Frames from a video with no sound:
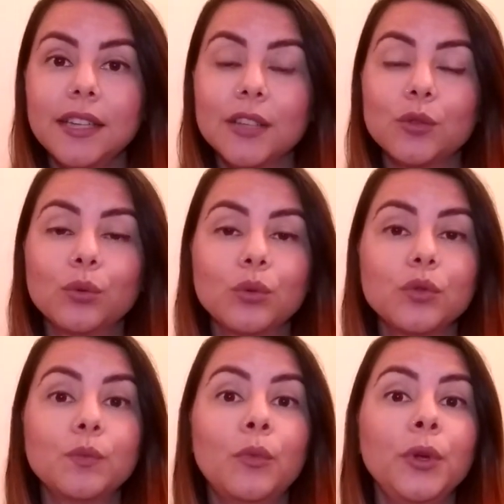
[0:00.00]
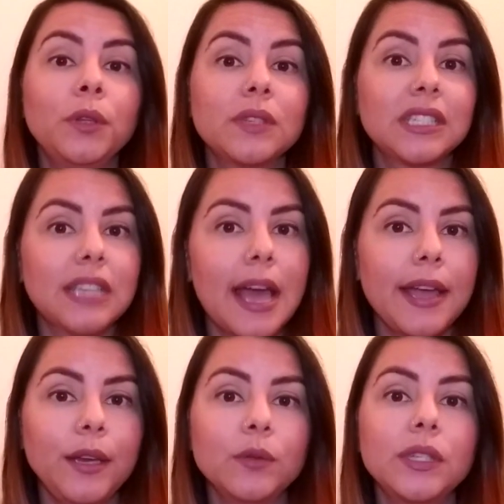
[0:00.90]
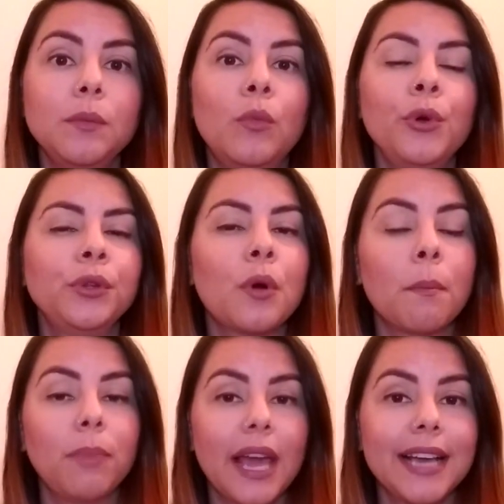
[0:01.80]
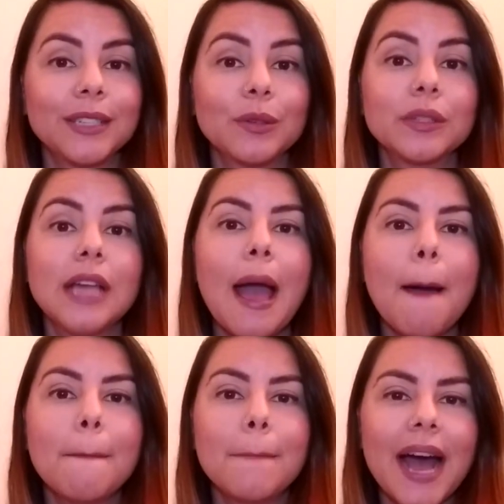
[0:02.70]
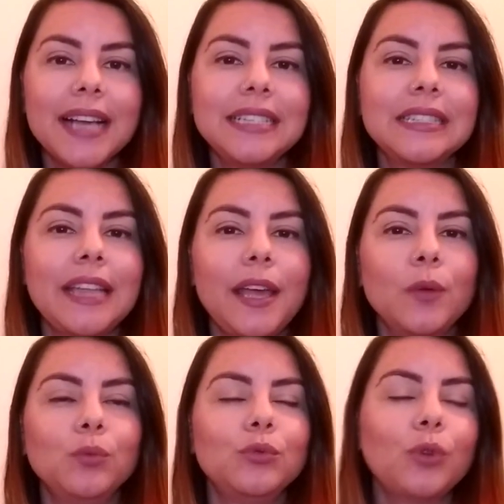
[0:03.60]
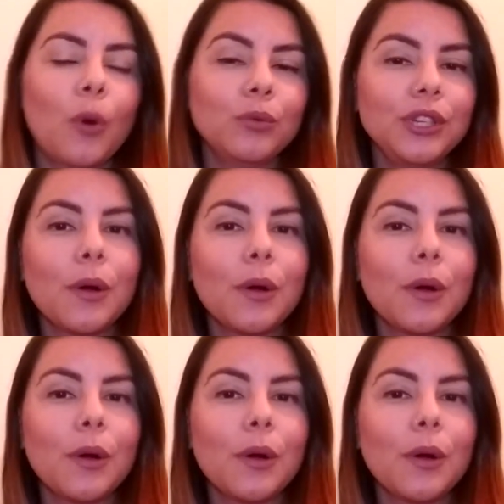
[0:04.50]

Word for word: de assuntos muito sérios e muito complexos, mas tem um tom de